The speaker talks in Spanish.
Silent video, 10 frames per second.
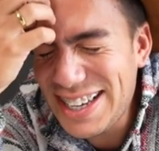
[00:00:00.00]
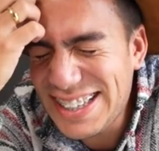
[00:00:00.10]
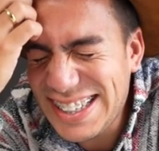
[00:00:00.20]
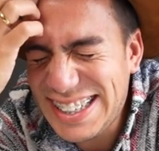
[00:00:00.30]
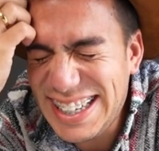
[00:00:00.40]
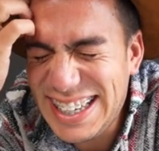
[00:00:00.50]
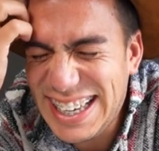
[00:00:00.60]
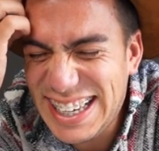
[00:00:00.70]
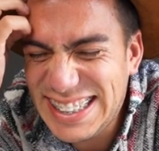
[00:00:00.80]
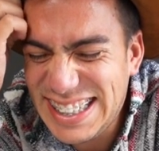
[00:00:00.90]
este
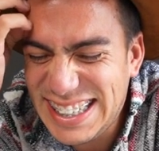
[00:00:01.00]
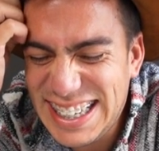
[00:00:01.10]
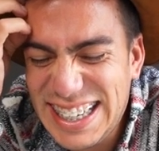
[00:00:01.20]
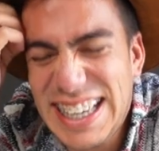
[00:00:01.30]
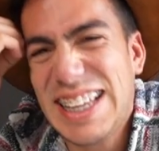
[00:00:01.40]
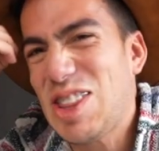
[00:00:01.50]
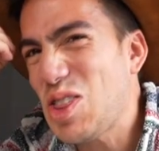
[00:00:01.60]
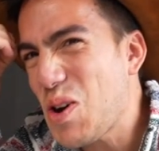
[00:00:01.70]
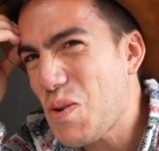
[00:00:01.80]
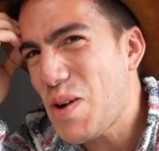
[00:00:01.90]
sí, este sí,
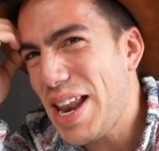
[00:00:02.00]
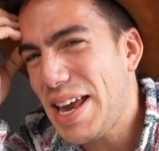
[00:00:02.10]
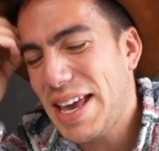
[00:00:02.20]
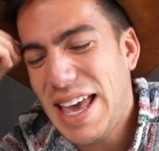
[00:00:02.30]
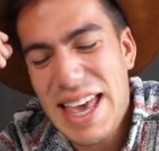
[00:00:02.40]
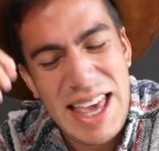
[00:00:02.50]
no huele,